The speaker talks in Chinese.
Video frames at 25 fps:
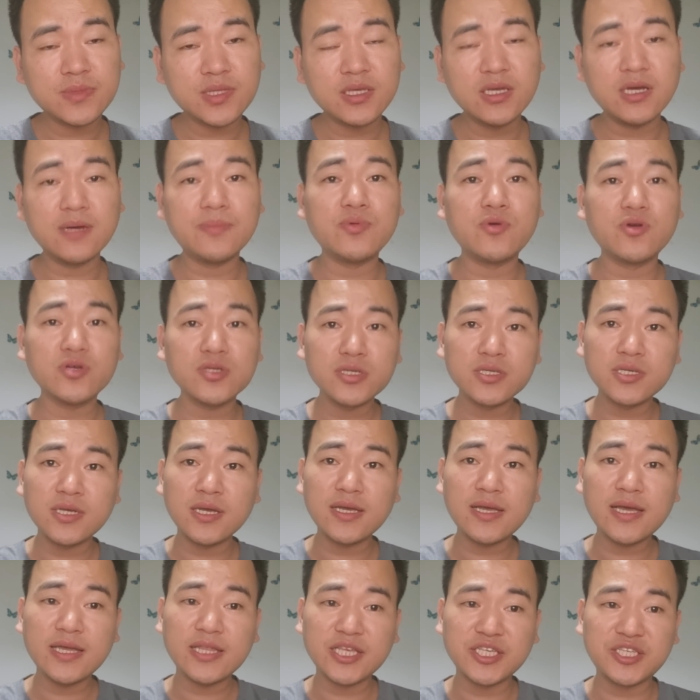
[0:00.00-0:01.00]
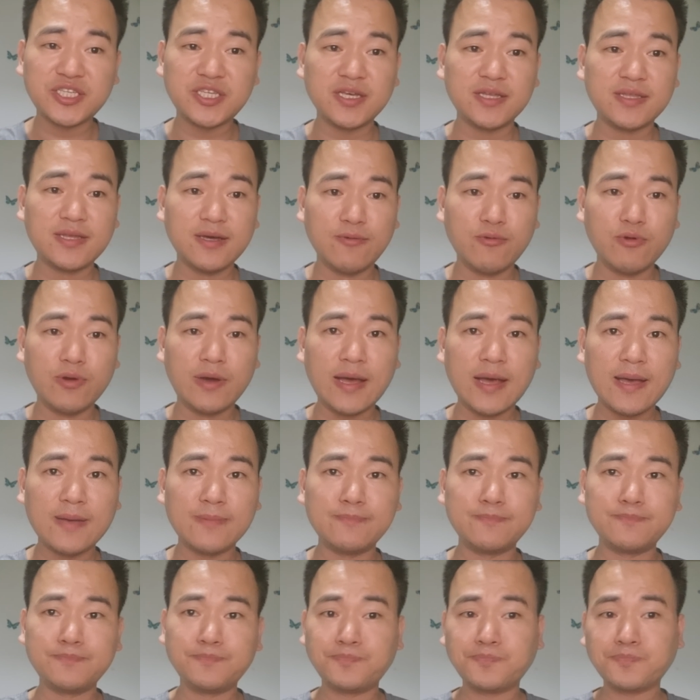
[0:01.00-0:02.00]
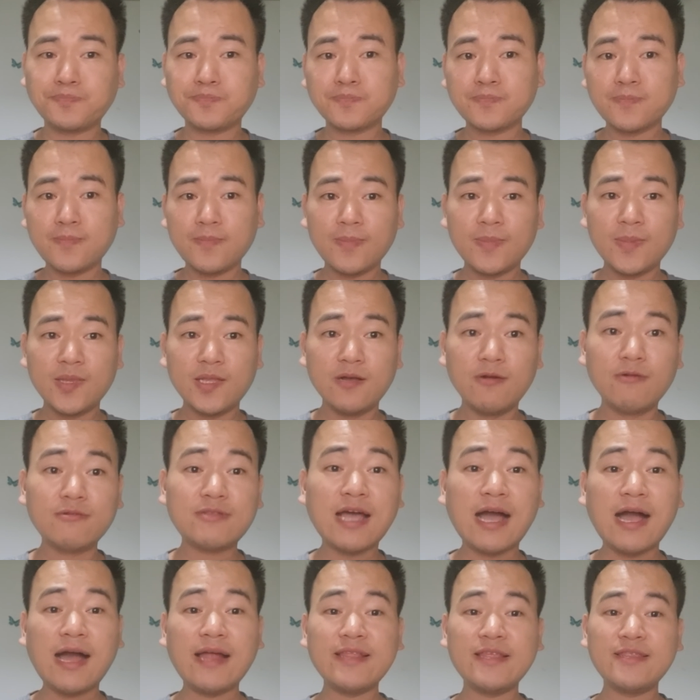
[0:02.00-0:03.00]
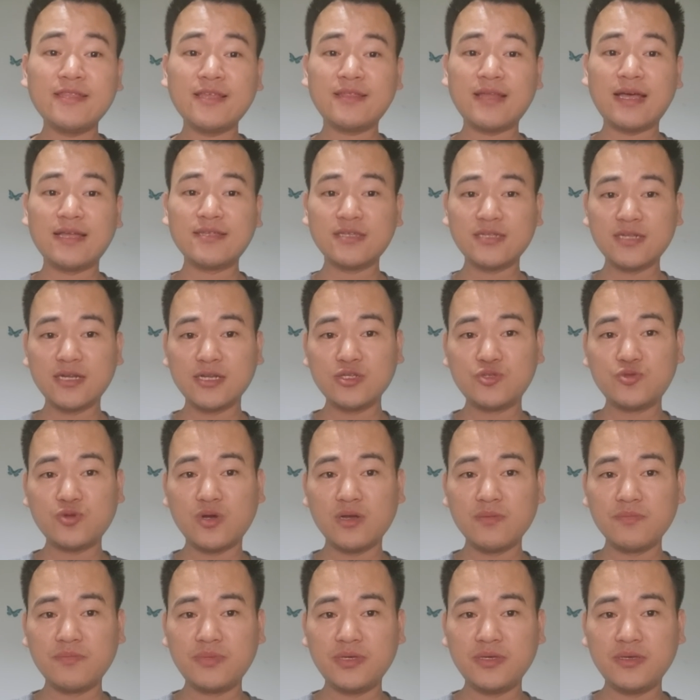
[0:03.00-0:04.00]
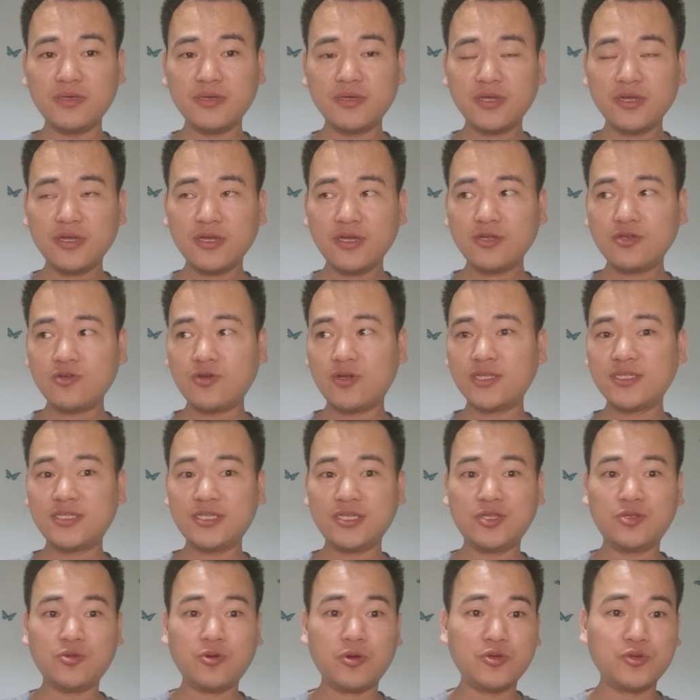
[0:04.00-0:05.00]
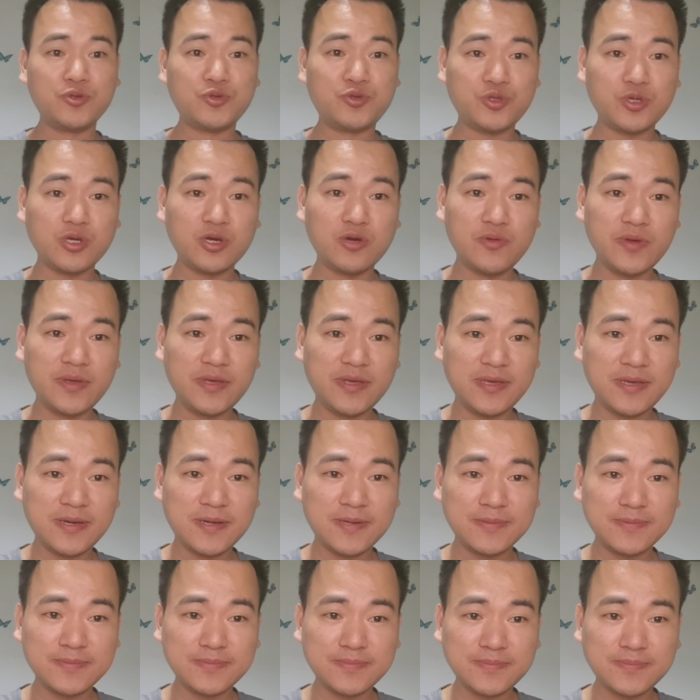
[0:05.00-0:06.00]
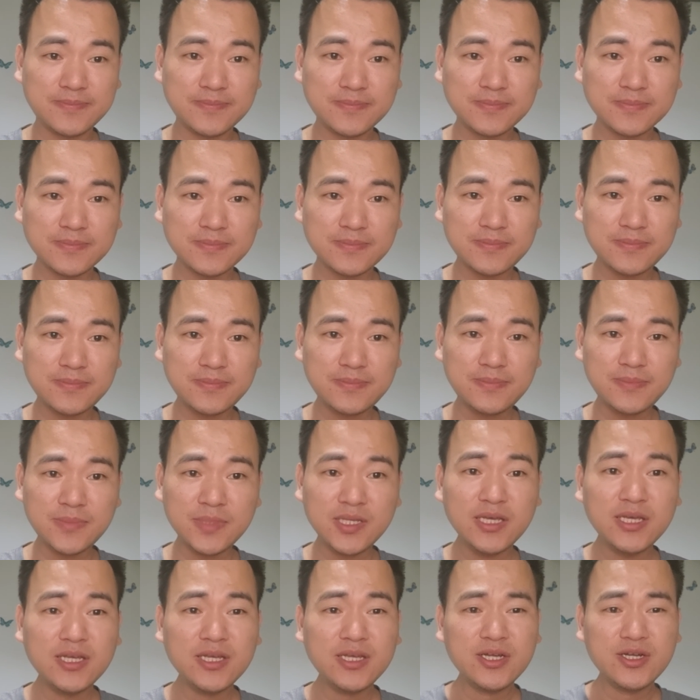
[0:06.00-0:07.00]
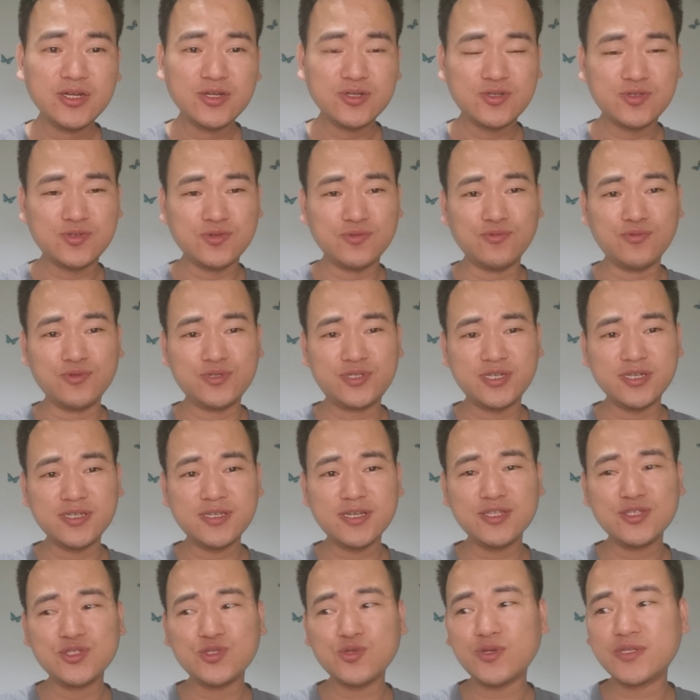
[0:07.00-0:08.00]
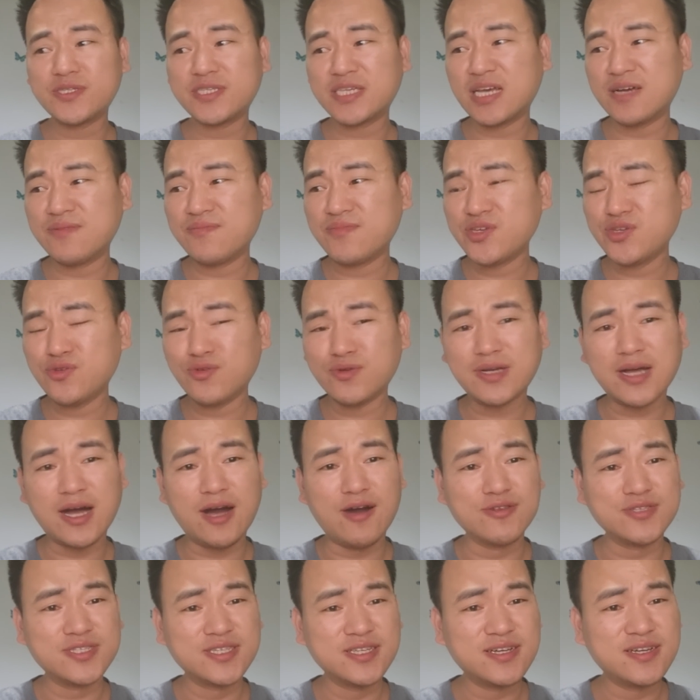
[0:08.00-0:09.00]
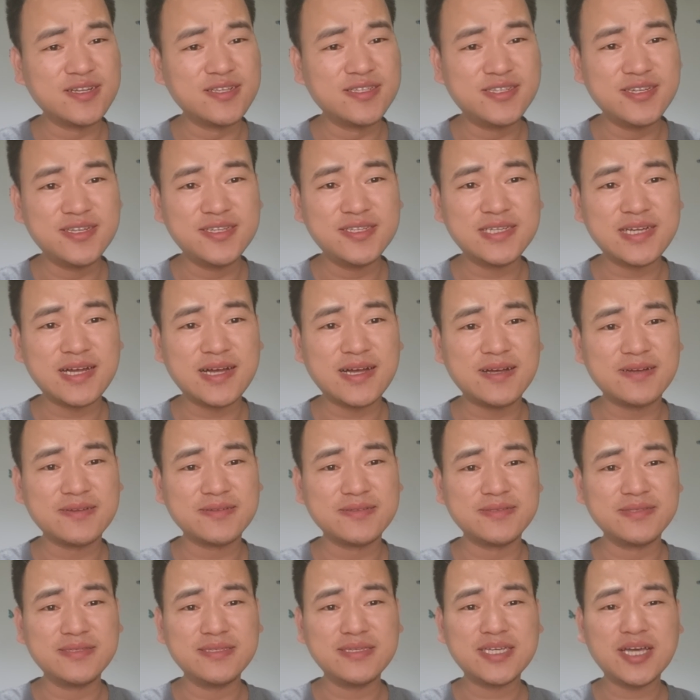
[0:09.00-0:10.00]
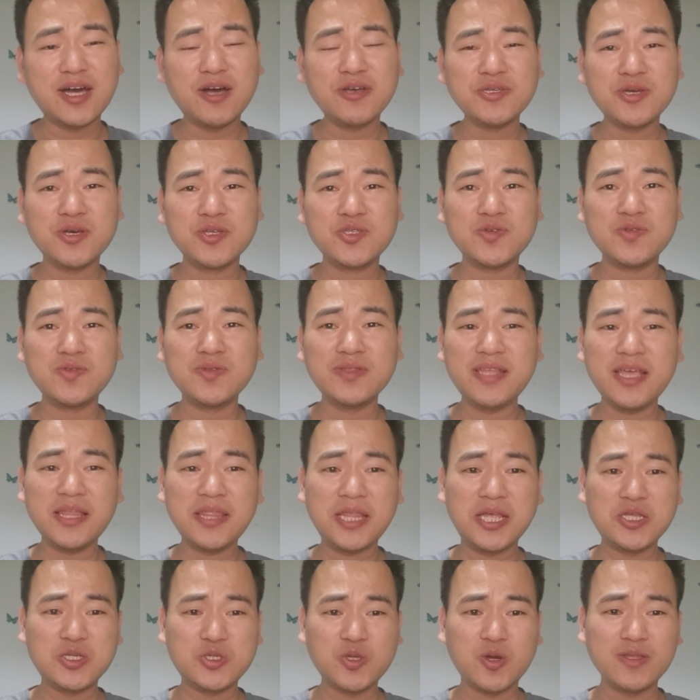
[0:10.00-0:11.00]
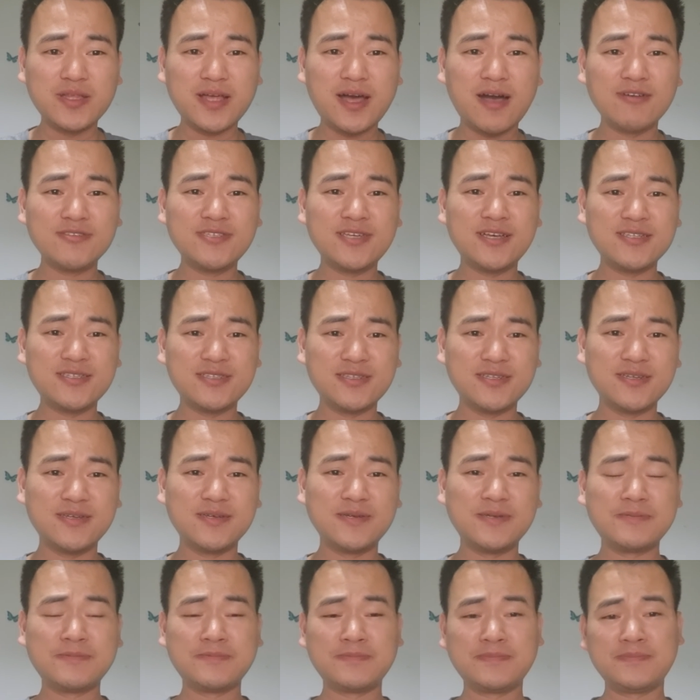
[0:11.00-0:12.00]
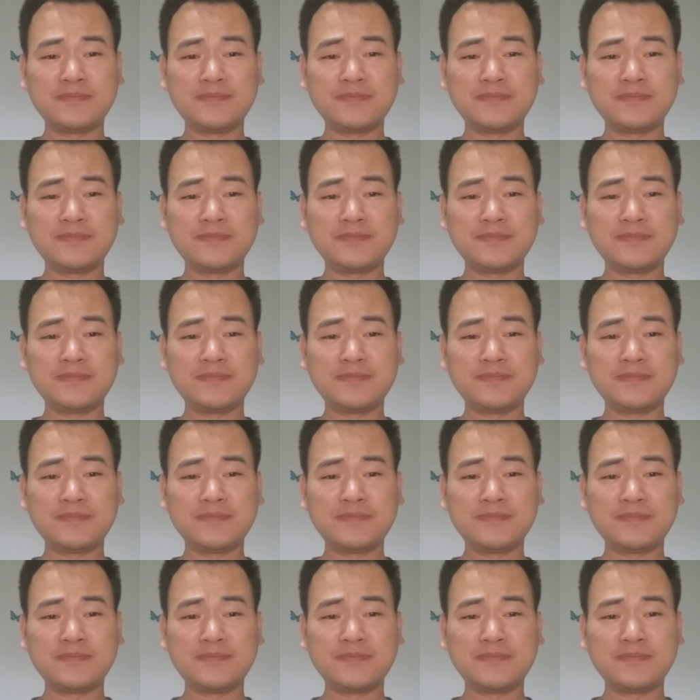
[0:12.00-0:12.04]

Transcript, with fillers: 一个博士生给他写的文案，然后他天天拿着在那装逼，让自己多有学问一样。主持人做节目有稿子很正常，你高晓松天天装的好像是